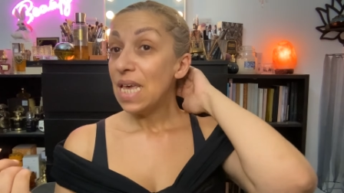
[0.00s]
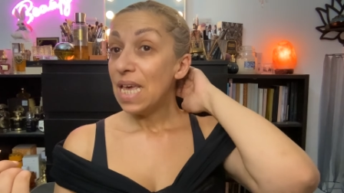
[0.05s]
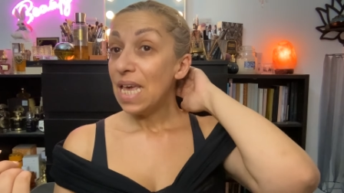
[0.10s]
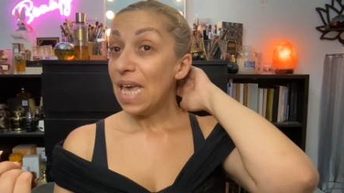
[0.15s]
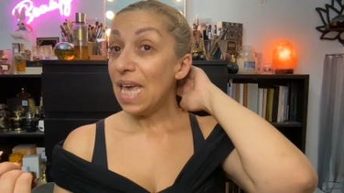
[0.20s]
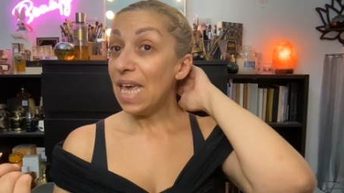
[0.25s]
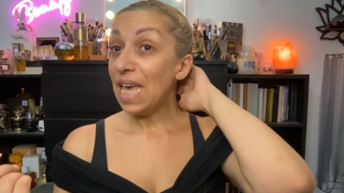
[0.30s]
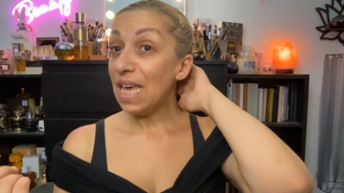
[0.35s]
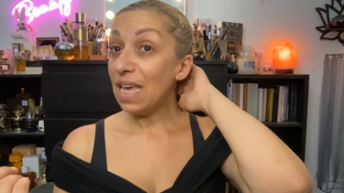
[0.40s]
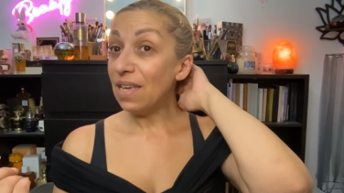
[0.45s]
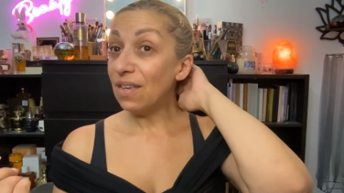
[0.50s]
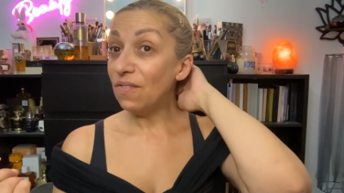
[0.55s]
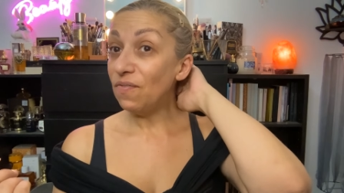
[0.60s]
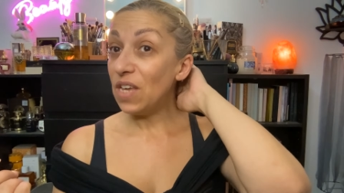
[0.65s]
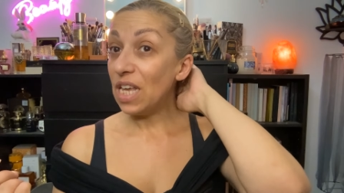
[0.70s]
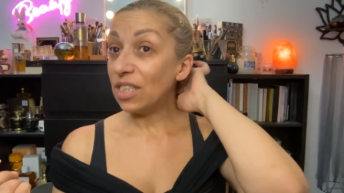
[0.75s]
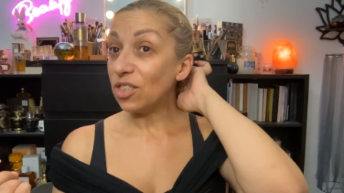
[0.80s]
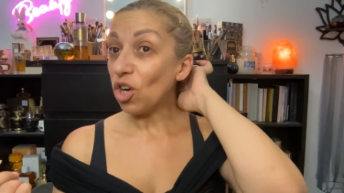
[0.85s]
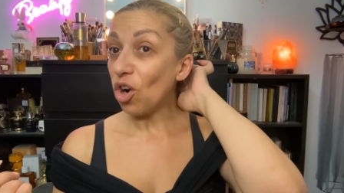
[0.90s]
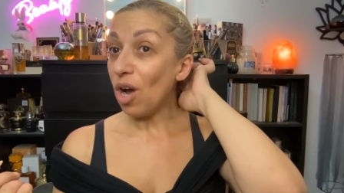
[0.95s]
E eh, vi
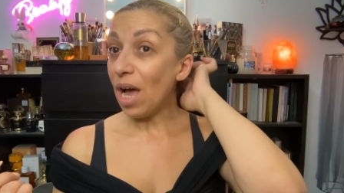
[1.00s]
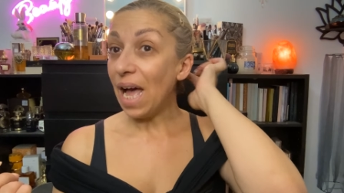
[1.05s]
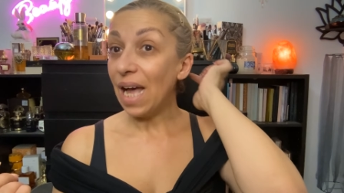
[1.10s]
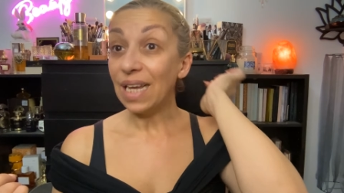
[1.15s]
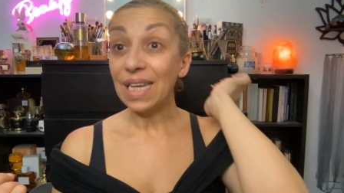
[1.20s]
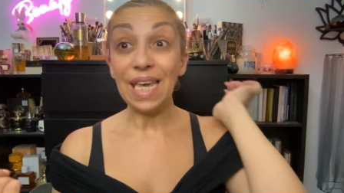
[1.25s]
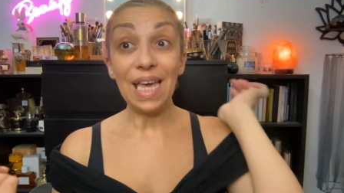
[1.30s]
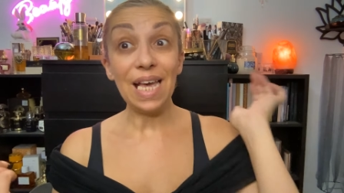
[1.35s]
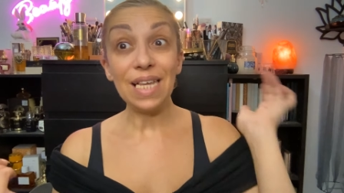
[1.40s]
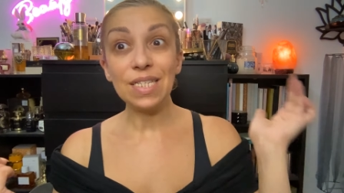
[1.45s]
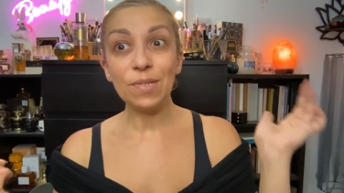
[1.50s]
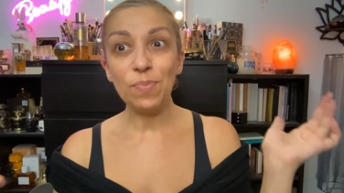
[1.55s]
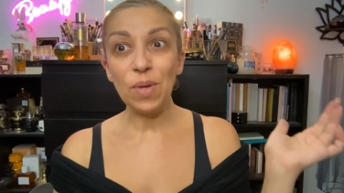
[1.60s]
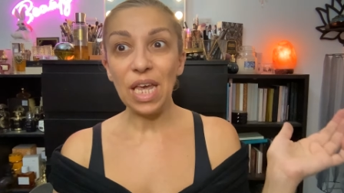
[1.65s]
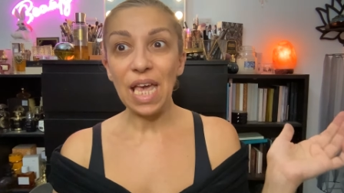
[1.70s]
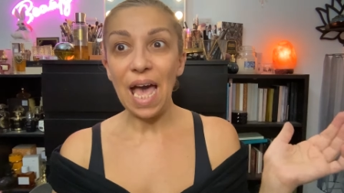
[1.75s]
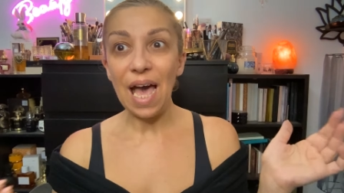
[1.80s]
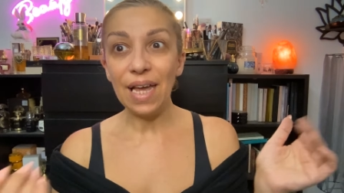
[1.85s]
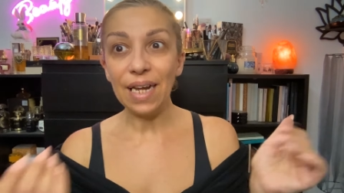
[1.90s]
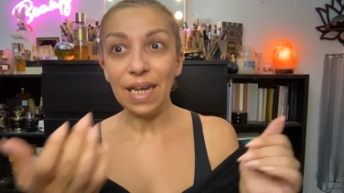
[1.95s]
andrò anche a
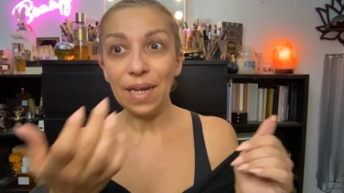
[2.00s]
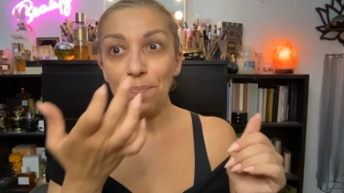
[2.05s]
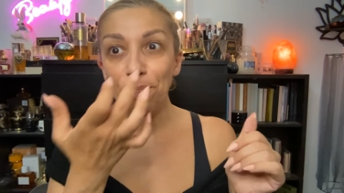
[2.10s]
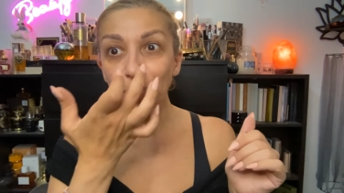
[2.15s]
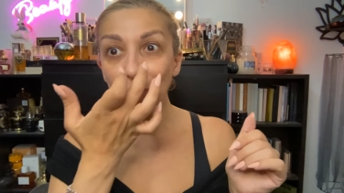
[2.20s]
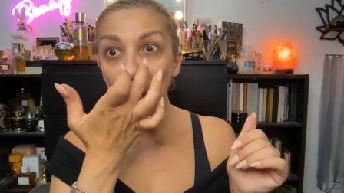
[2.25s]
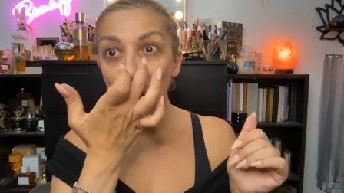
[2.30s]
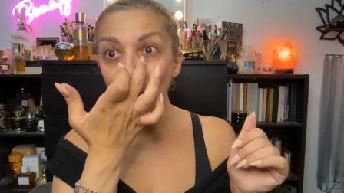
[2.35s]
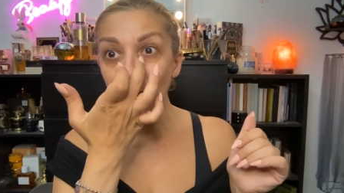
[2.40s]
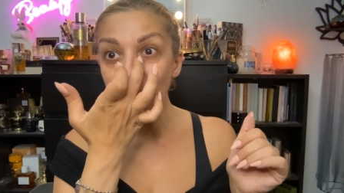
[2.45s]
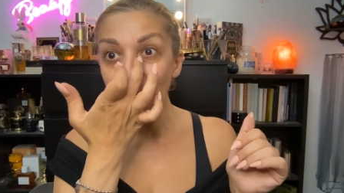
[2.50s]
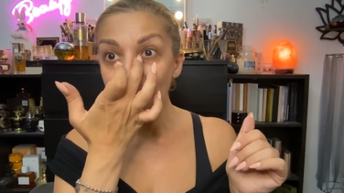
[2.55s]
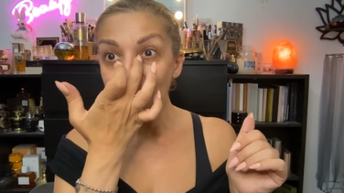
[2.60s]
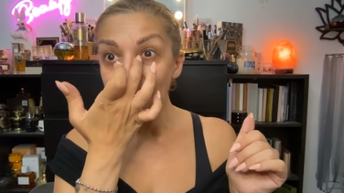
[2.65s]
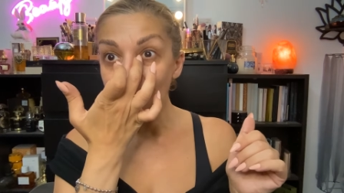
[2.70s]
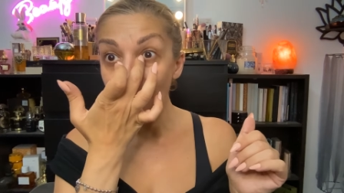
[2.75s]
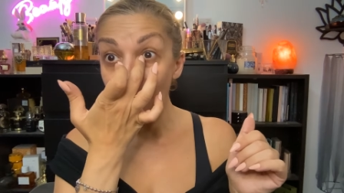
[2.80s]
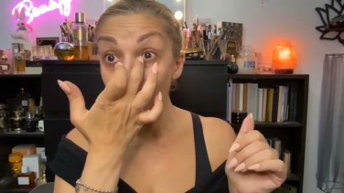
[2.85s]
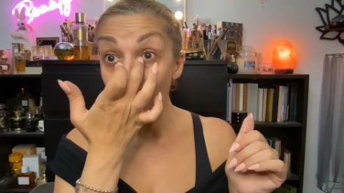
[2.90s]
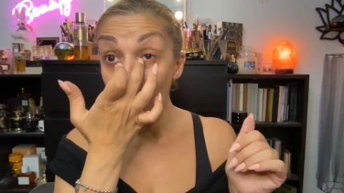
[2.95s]
spiegare cosa
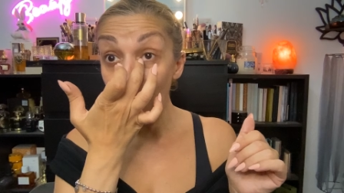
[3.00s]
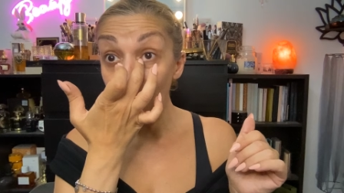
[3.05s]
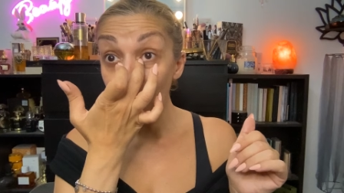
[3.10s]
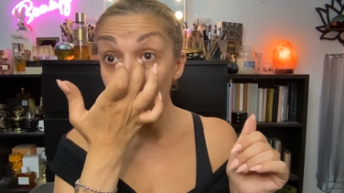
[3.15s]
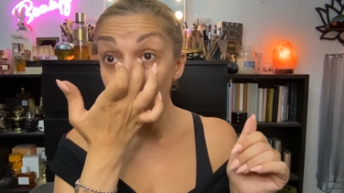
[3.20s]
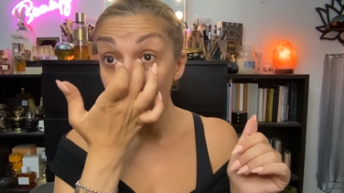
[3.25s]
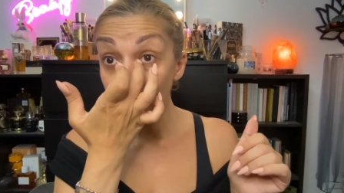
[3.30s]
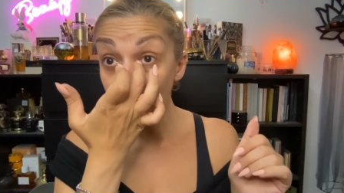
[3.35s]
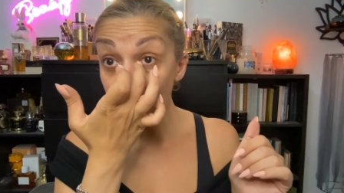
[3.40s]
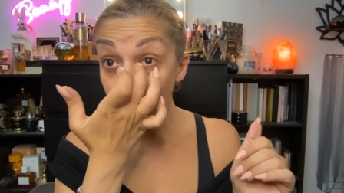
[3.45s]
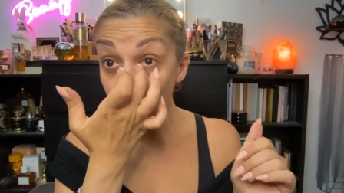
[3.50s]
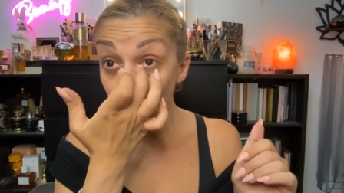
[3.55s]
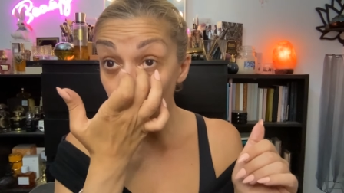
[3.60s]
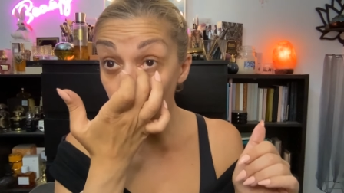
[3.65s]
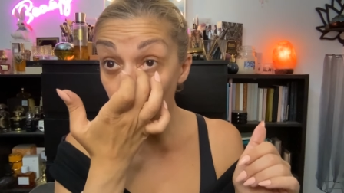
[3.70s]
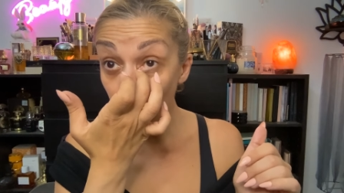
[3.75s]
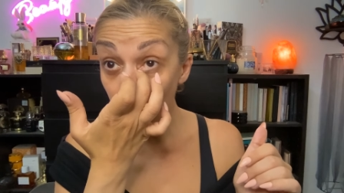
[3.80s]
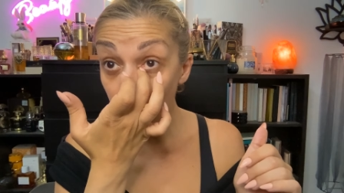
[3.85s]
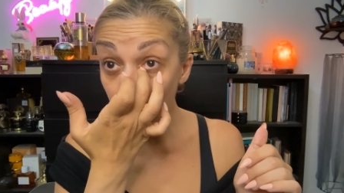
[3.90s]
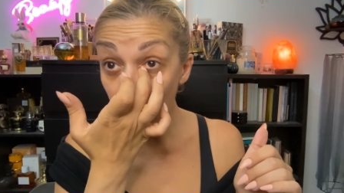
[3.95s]
sta, eh,
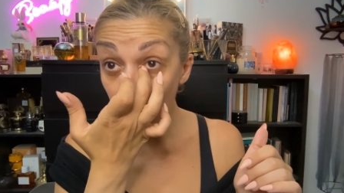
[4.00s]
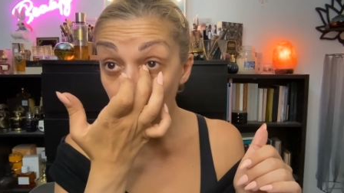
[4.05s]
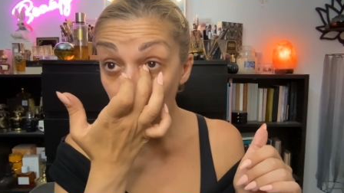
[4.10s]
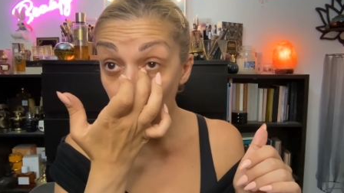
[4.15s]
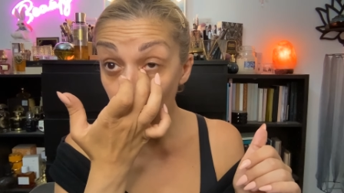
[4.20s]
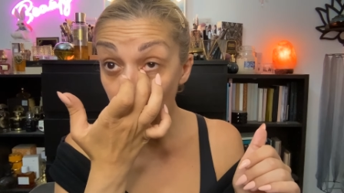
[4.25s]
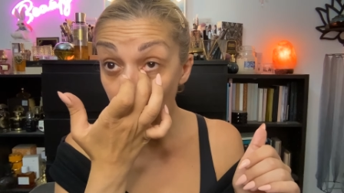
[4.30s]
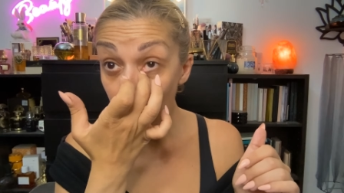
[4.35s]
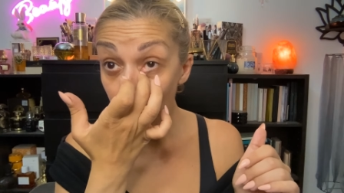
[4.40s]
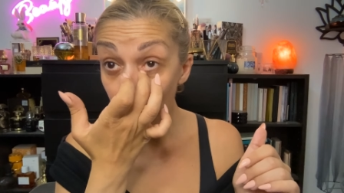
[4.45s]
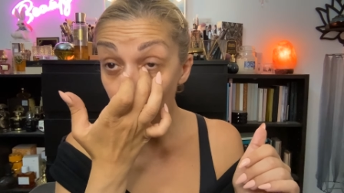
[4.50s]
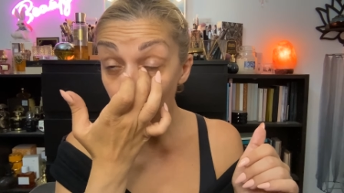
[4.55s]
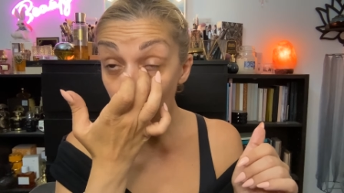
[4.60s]
aiuto, mi prude,